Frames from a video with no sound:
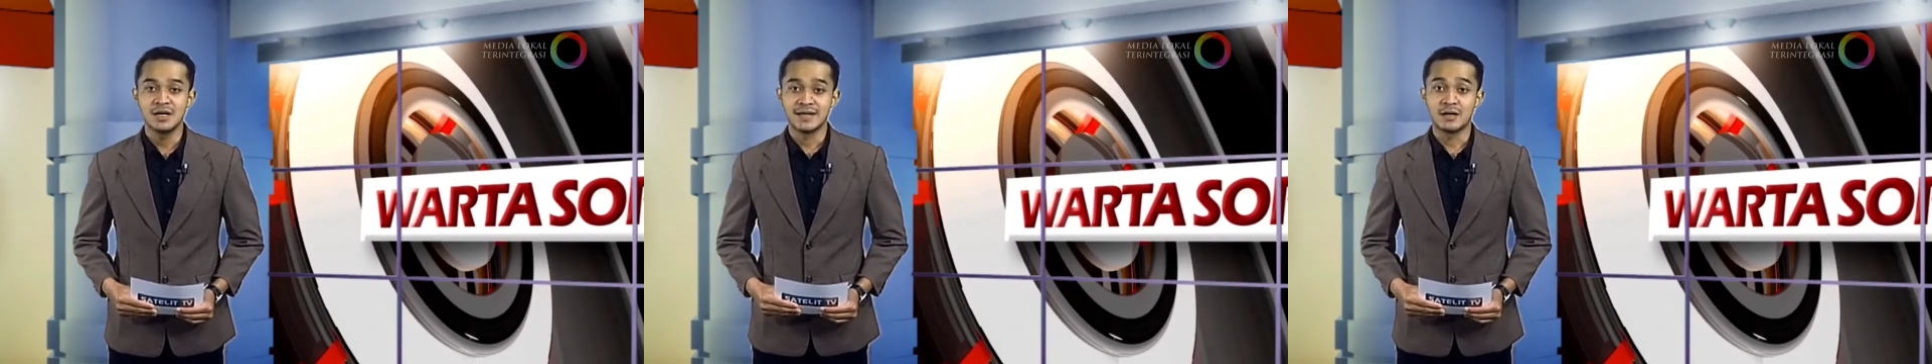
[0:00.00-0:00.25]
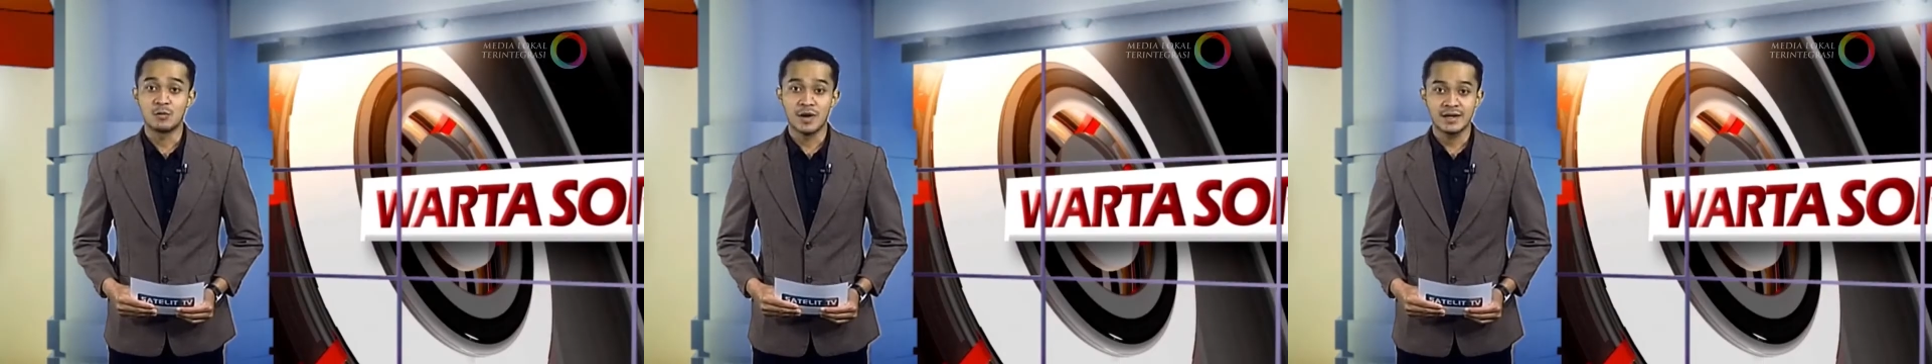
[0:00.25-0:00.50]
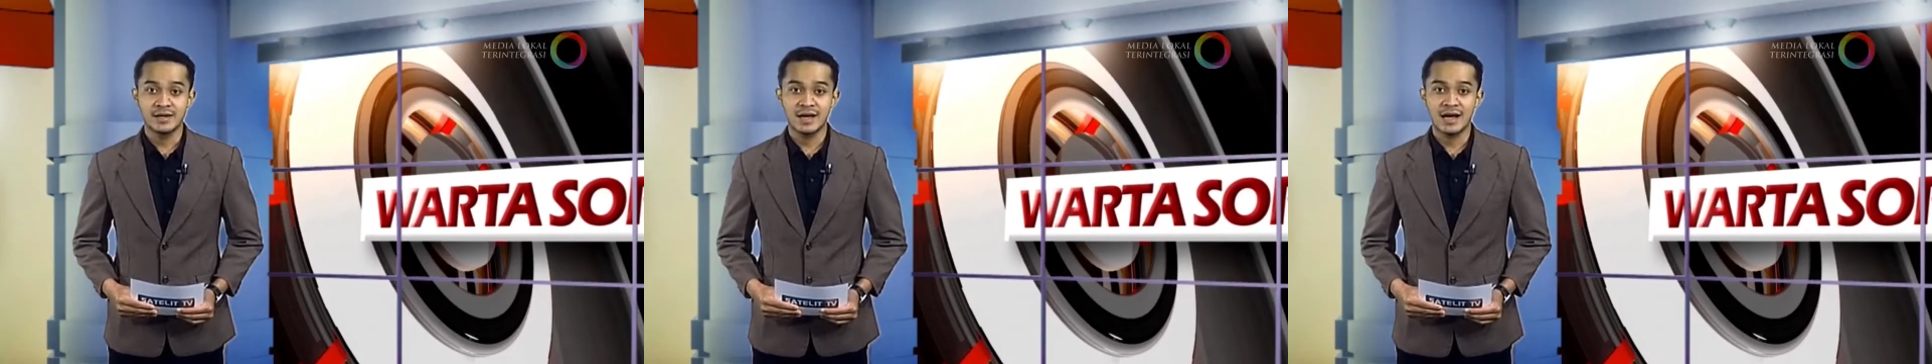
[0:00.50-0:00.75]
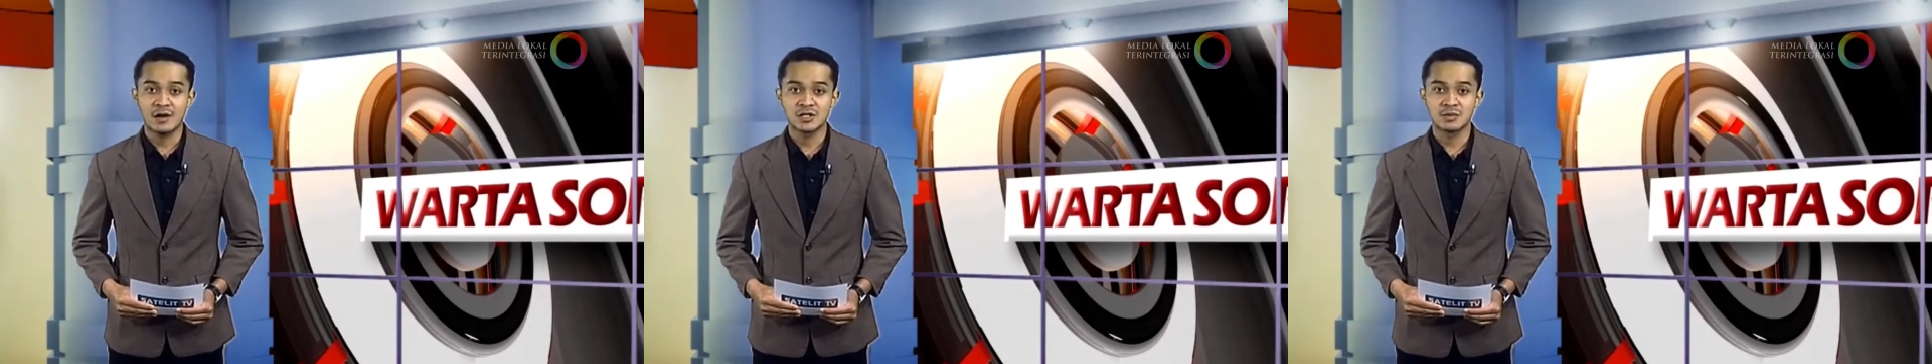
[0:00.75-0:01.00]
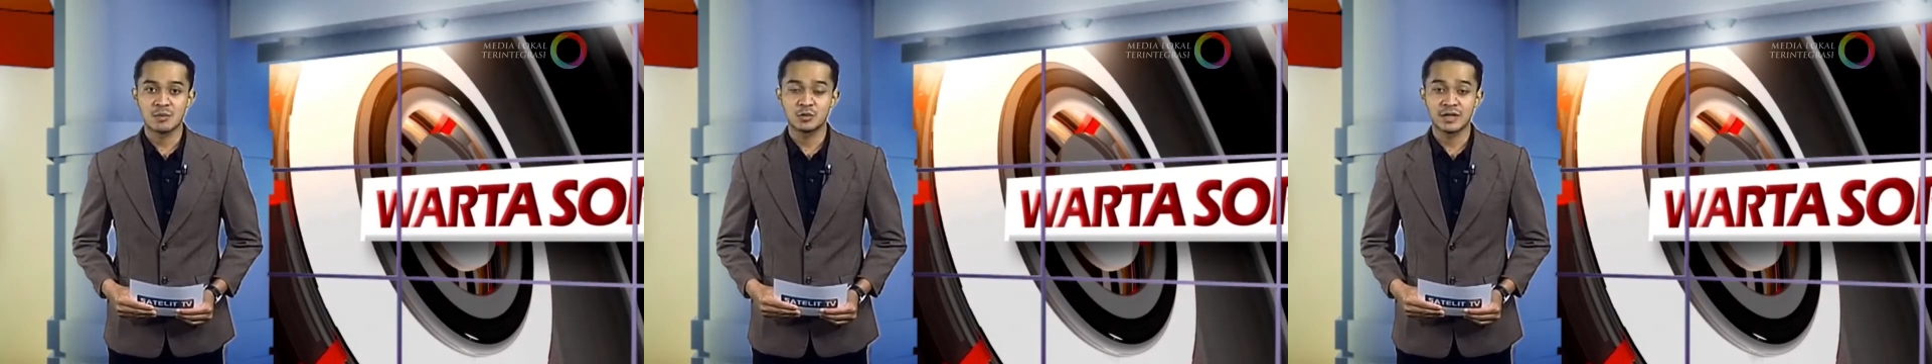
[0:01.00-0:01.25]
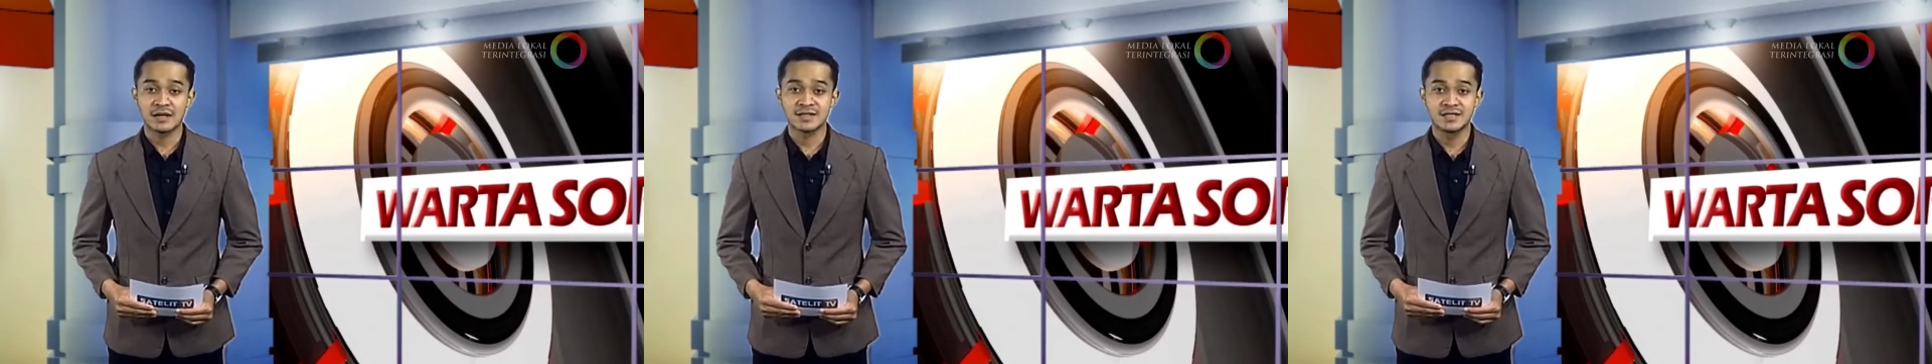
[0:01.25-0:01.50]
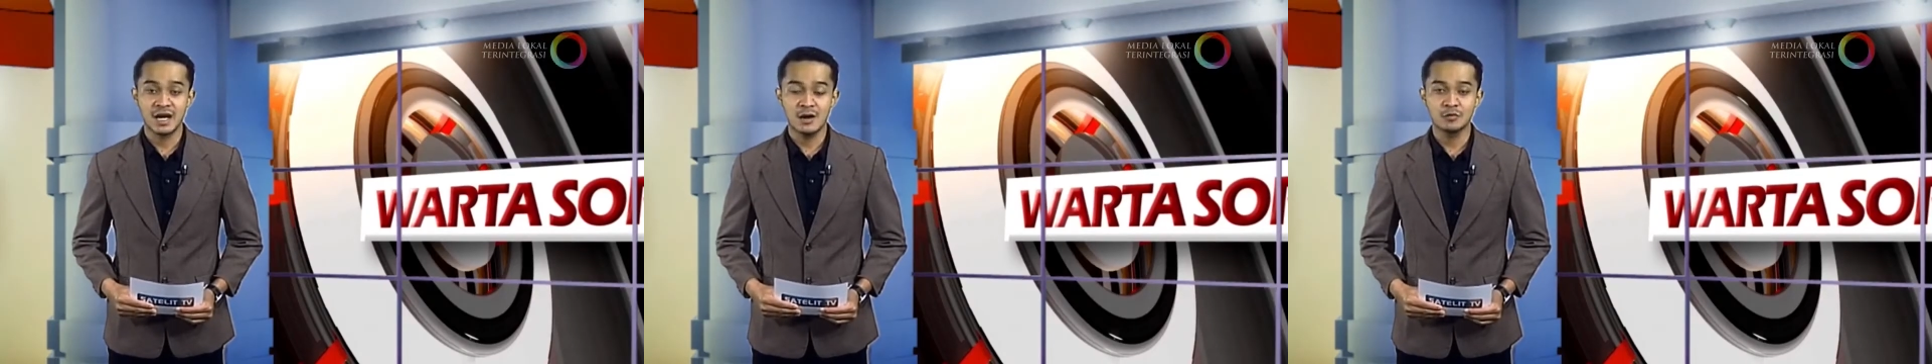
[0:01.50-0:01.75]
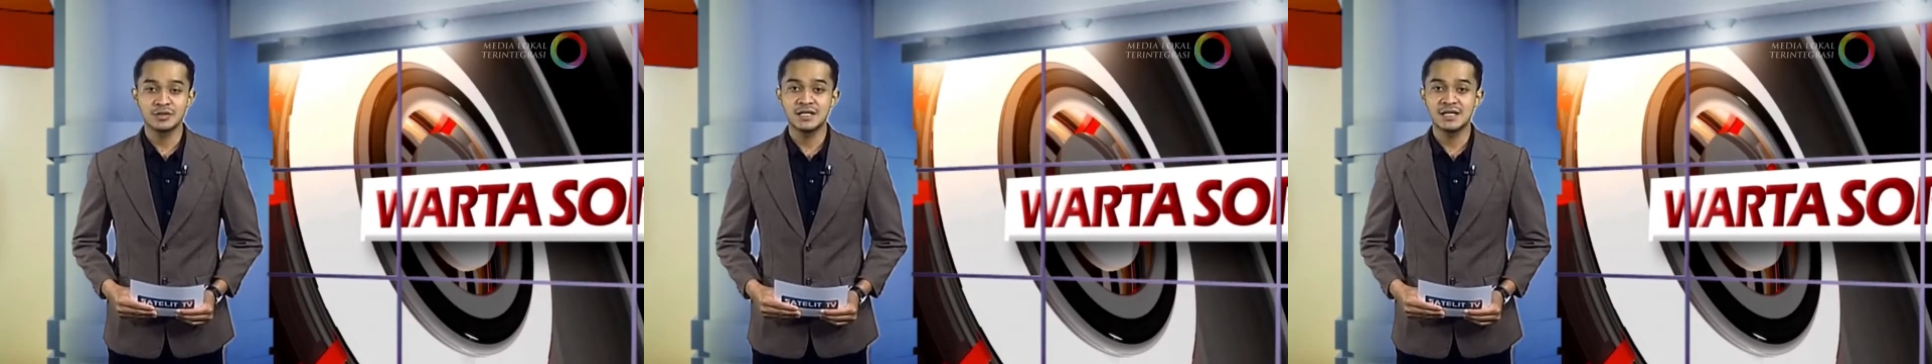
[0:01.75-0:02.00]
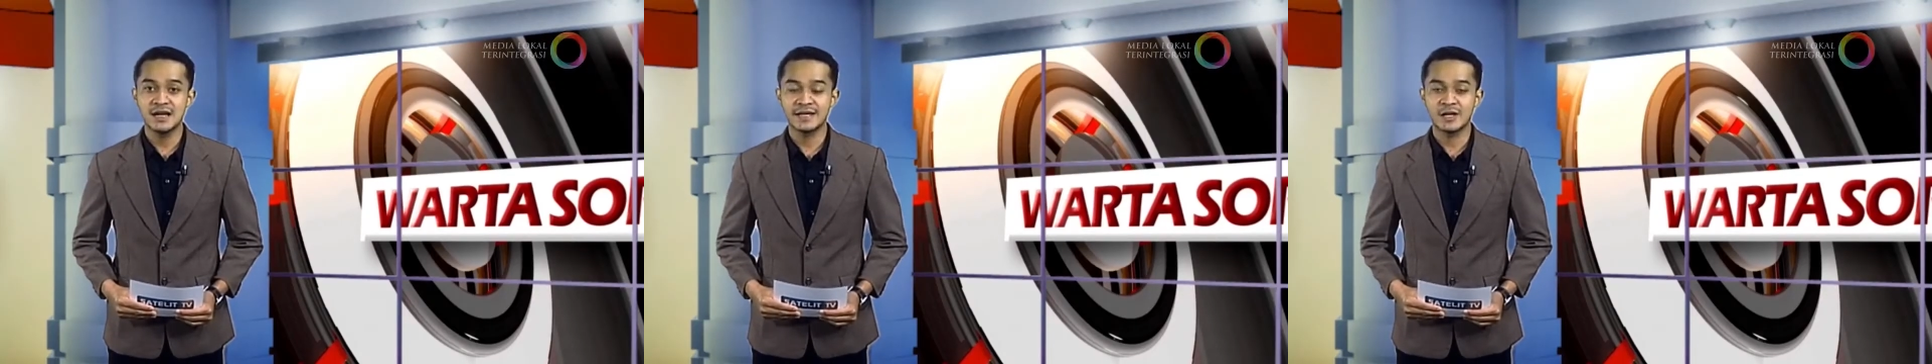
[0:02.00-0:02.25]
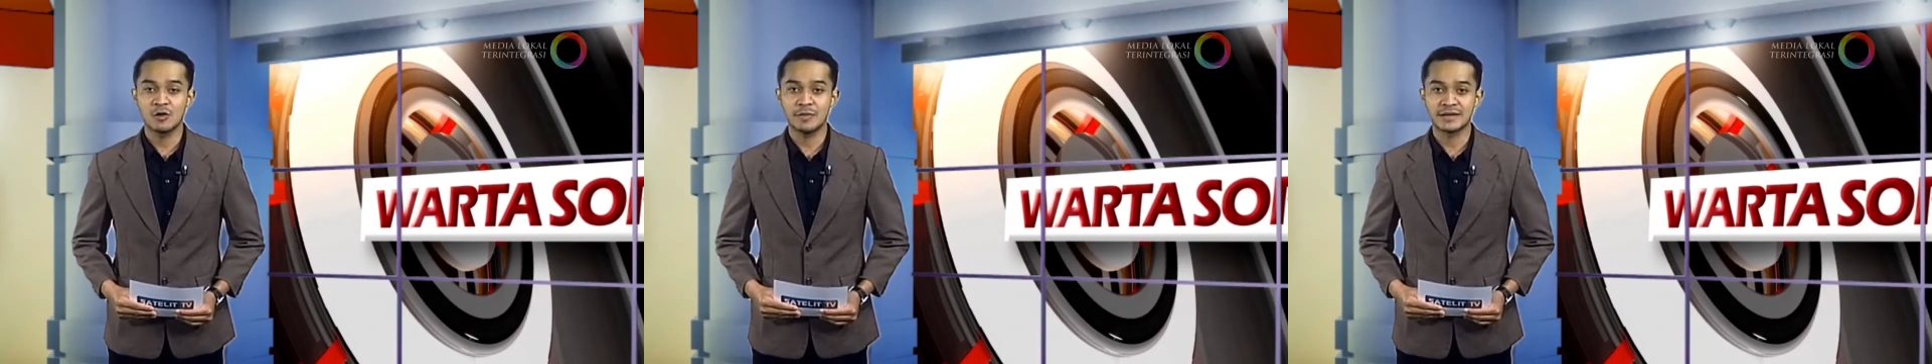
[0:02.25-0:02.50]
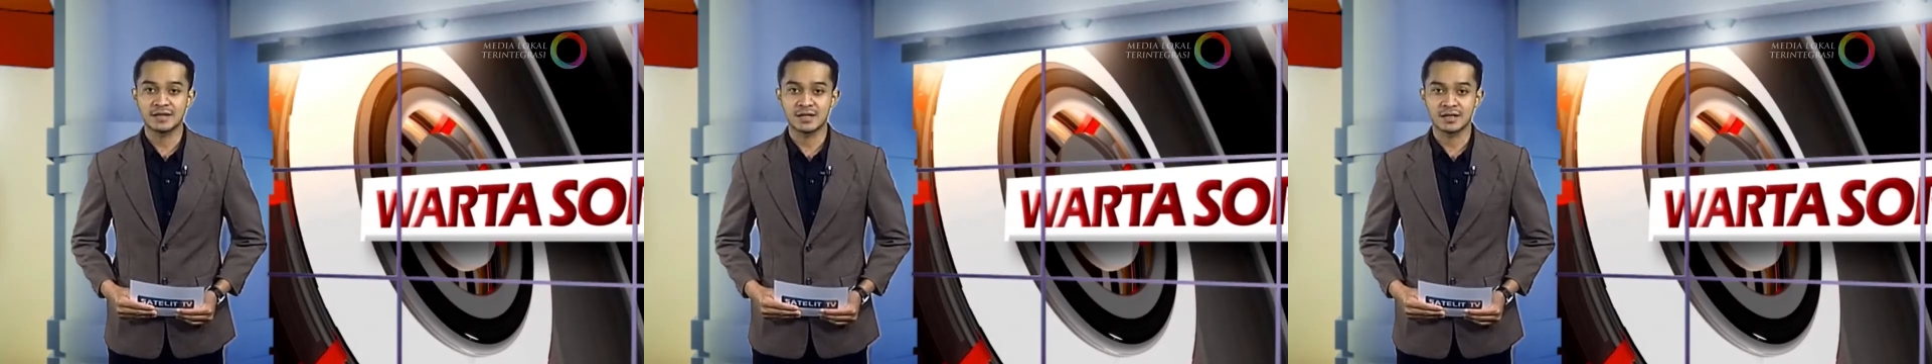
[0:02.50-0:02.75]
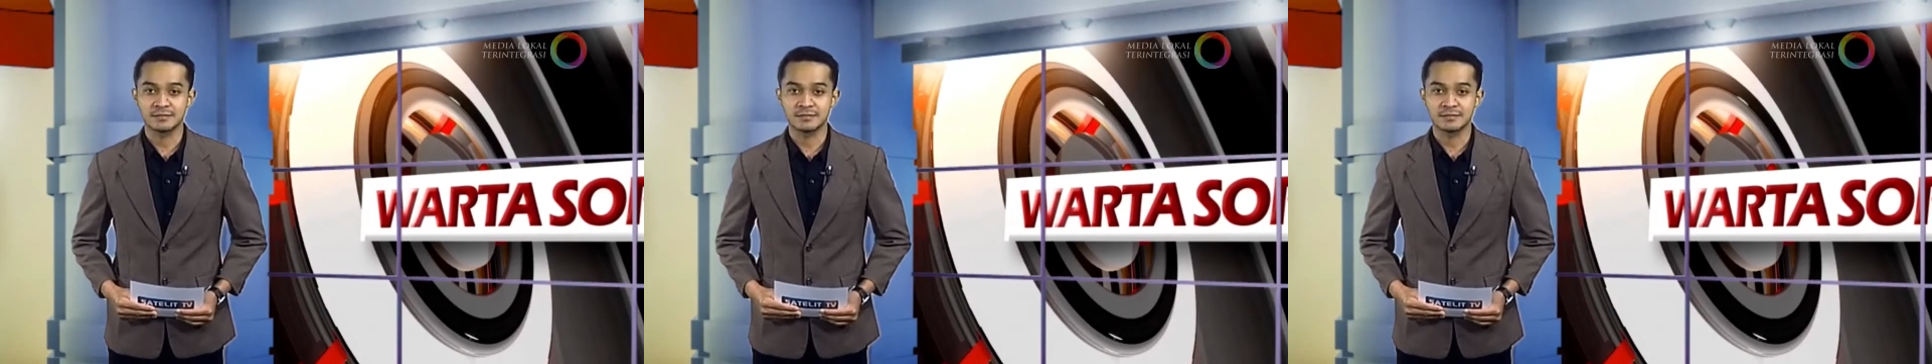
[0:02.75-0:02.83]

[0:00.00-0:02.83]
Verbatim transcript: dan warga harus memutar sejauh 3 km.